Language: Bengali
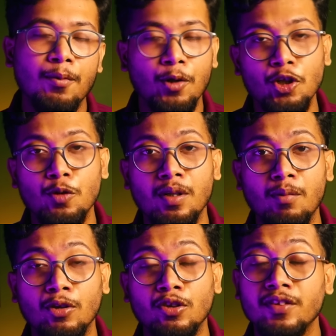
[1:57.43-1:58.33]
এবং এই
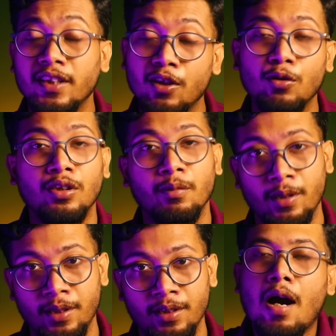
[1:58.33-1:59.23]
ছবিটা বক্স অফিসে কী করতে
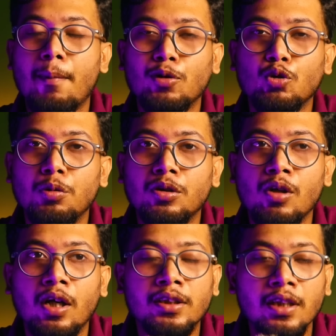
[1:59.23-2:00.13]
পারে আমরা
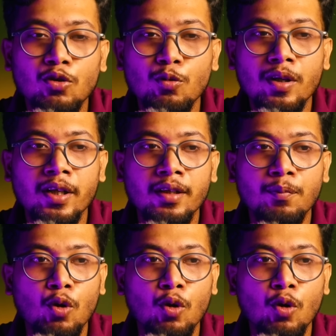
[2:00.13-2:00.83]
শুধুমাত্র অক্ষয় কুমারের